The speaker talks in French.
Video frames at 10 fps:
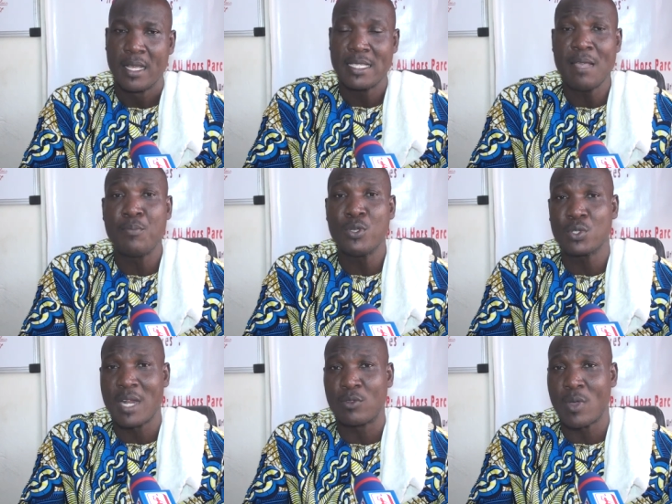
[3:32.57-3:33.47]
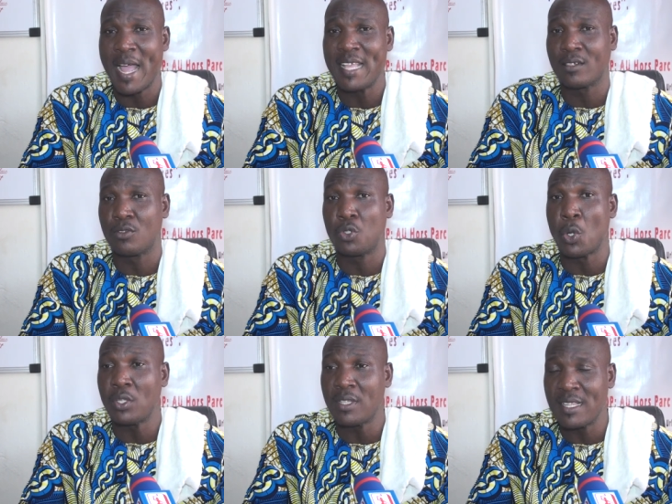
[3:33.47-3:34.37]
ces bus-là doivent être
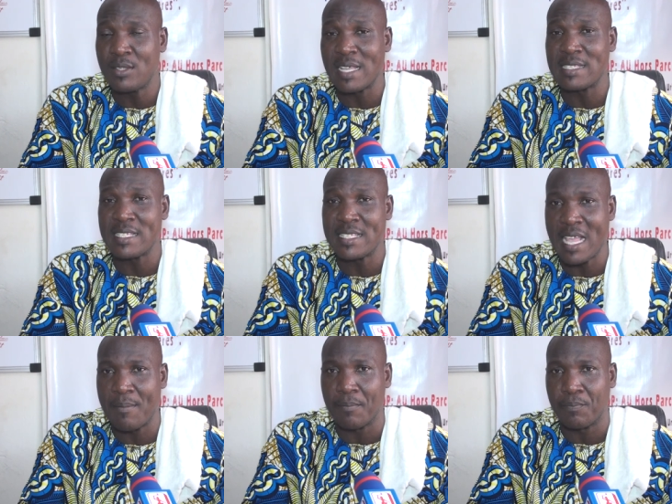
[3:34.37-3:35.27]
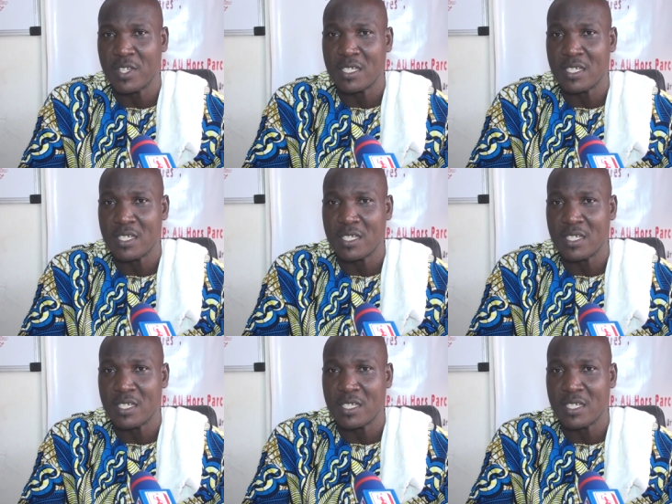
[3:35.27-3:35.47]
dotés de systèmes